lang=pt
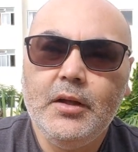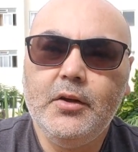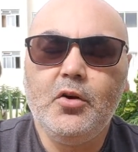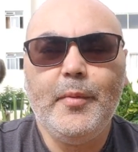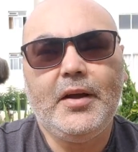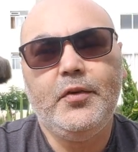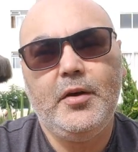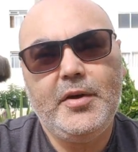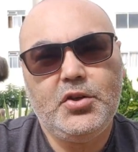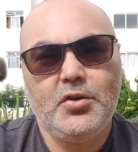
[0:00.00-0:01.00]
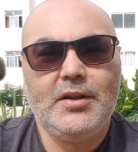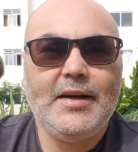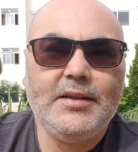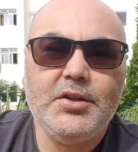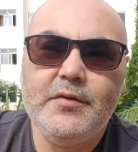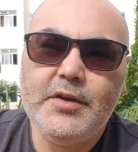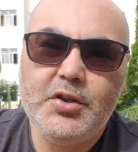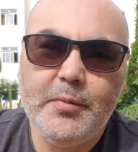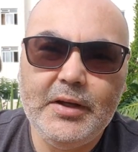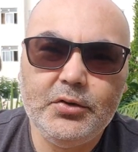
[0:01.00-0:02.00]
Então, como é que foi a minha jornada de
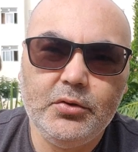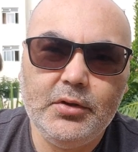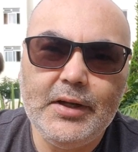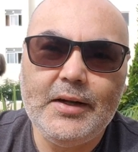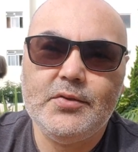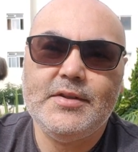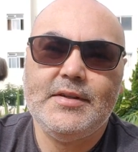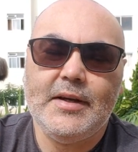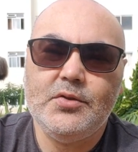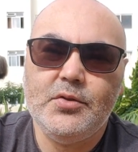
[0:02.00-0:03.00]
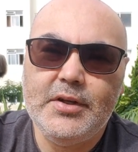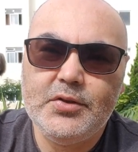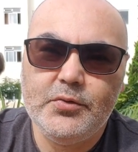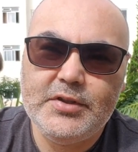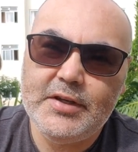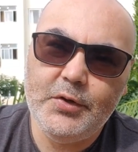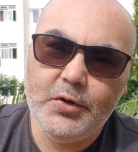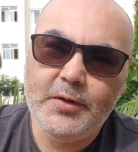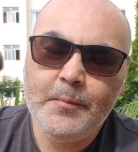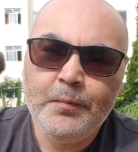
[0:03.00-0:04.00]
investimento lá nos Estados Unidos, no
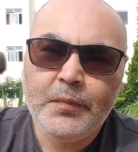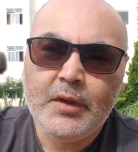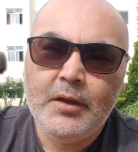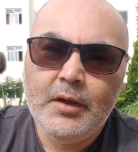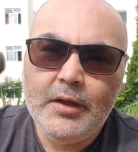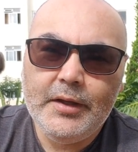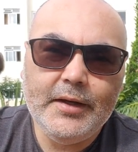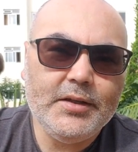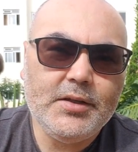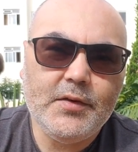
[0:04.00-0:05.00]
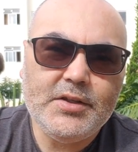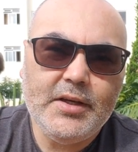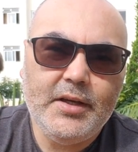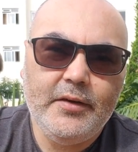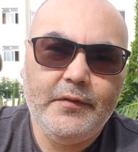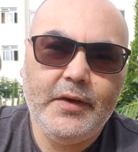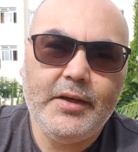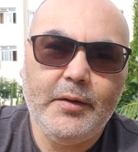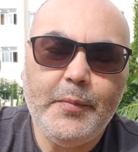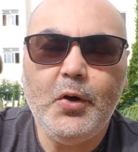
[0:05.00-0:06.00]
exterior? E antes que você
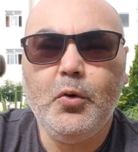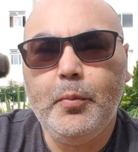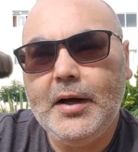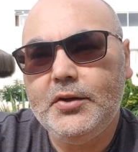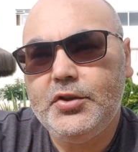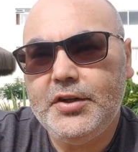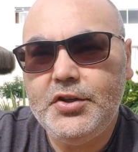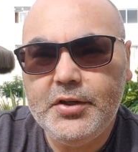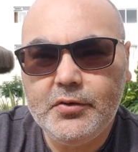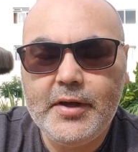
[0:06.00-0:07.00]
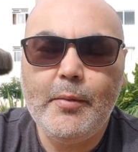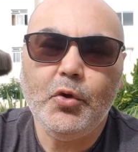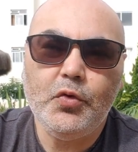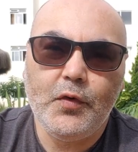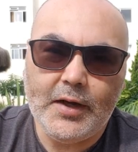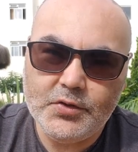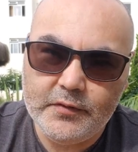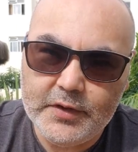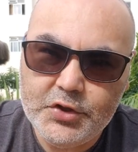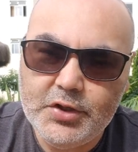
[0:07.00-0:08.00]
fique preocupado, já te digo que é muito fácil
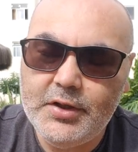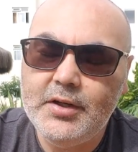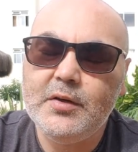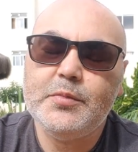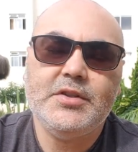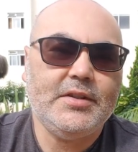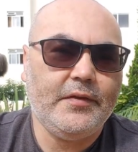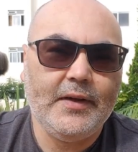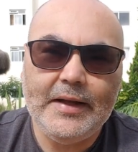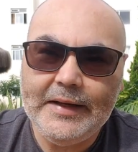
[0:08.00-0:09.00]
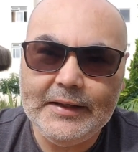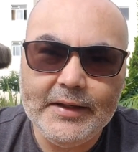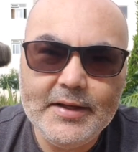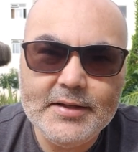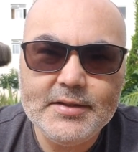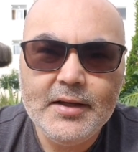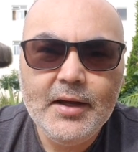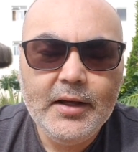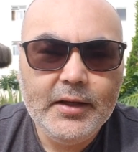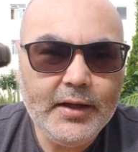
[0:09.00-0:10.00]
investir, não precisa falar inglês
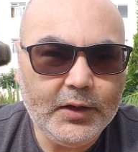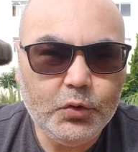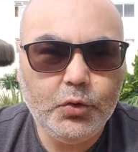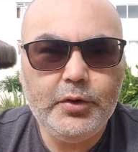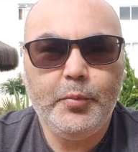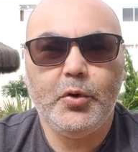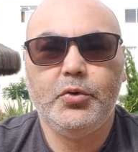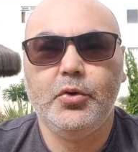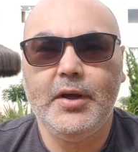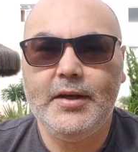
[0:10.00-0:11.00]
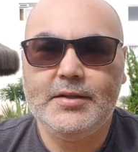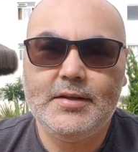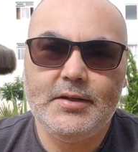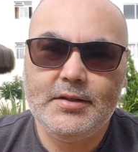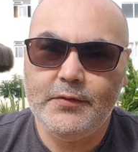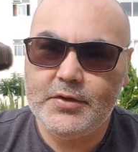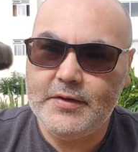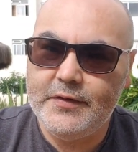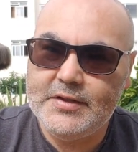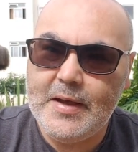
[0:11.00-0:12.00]
e é tudo em português se
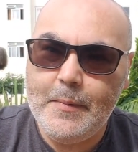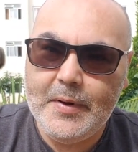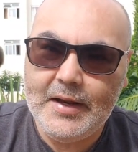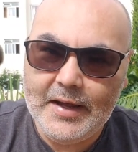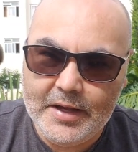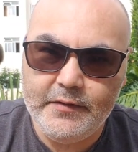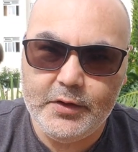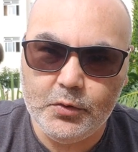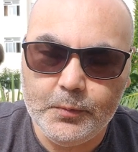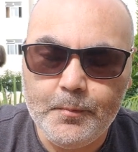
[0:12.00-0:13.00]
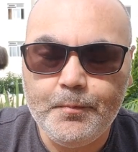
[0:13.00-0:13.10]
você fizer pela Avenue.